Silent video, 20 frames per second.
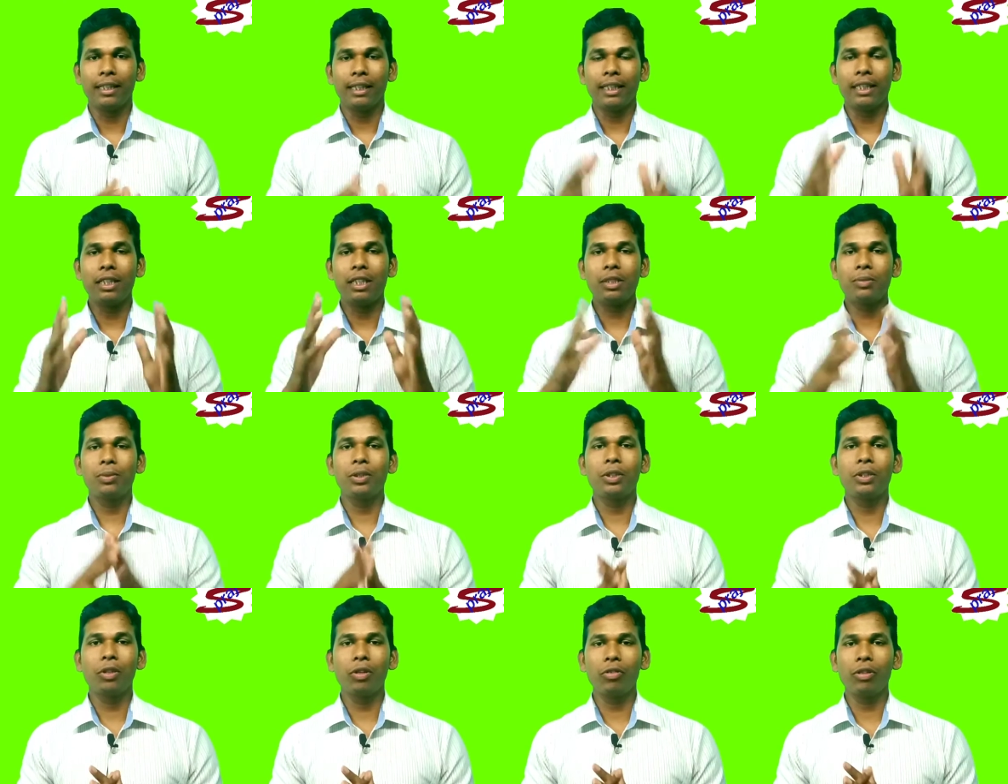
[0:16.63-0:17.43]
In this
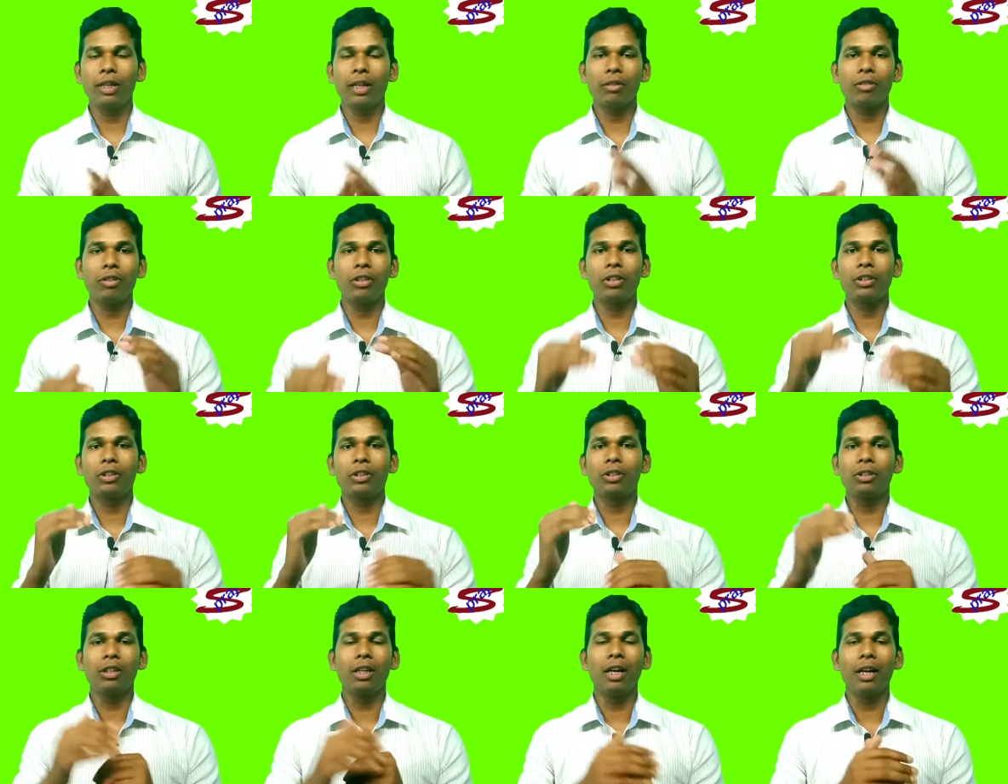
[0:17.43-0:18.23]
video we are going
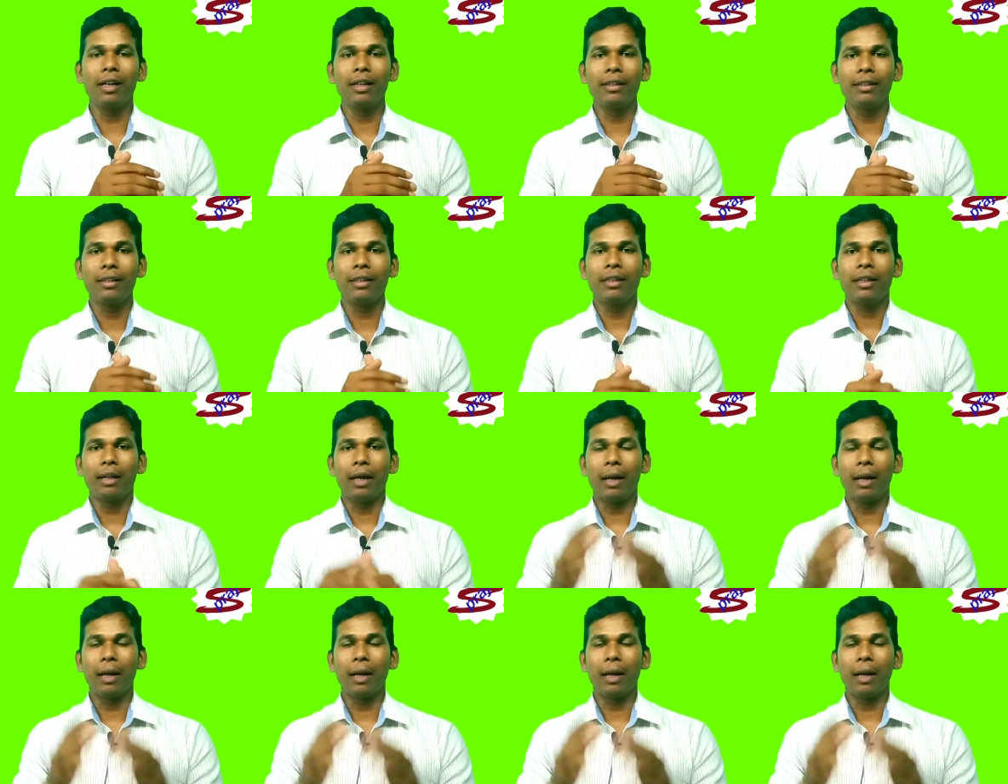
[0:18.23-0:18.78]
to learn